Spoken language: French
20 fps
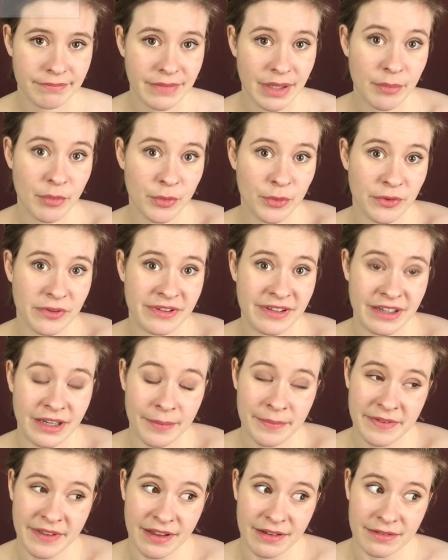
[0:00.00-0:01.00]
Mais bon, c'est
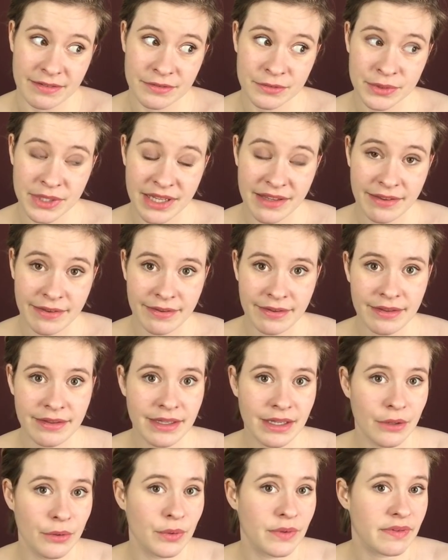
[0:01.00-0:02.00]
comme ça. On a
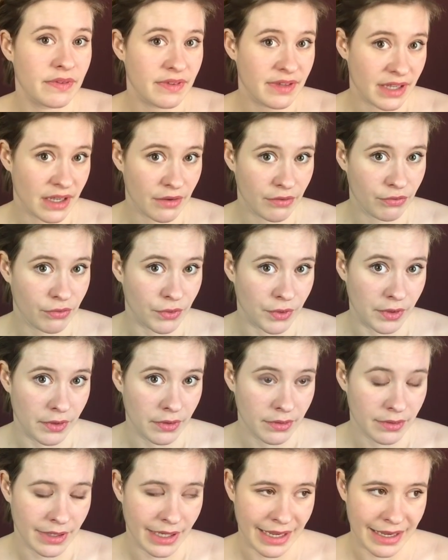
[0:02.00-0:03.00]
signé le TFUE,
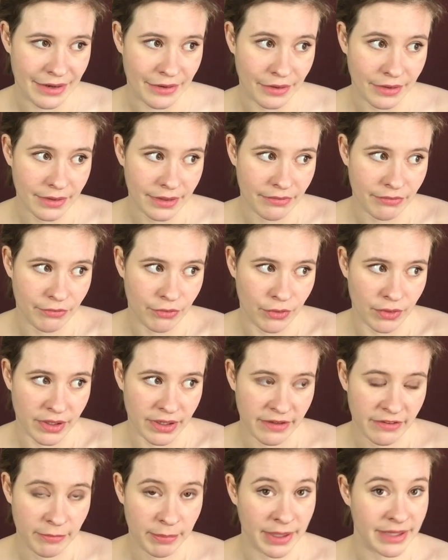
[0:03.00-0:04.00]
alors il faut
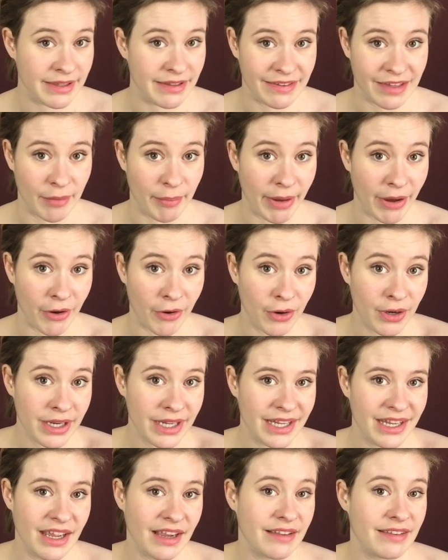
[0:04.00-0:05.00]
respecter sa parole
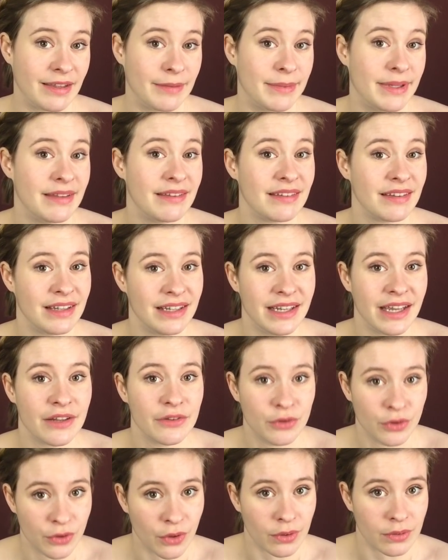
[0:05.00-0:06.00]
et accepter ce qu'il y a
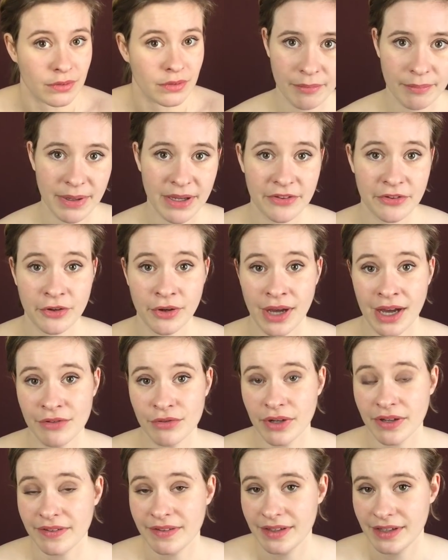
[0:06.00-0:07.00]
dedans. Parce que
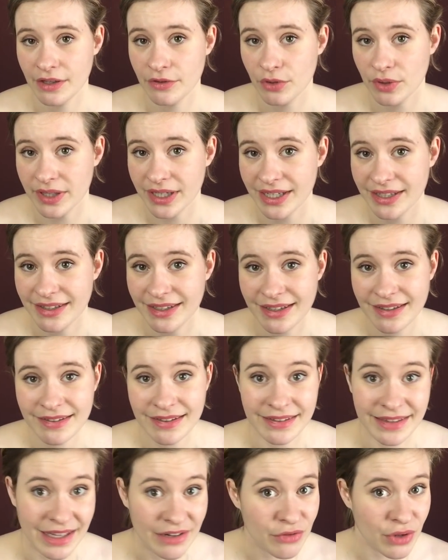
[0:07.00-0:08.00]
avoir signé ce traité,
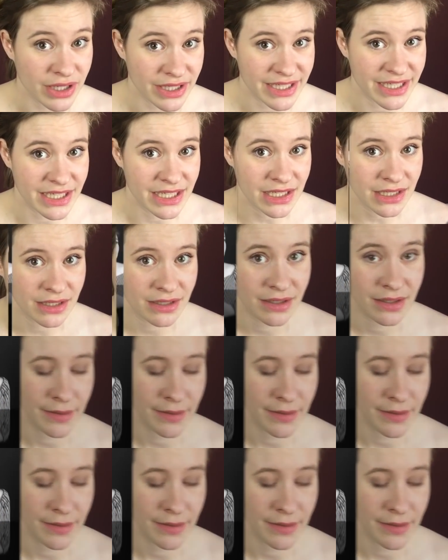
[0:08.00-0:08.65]
c'est avoir dit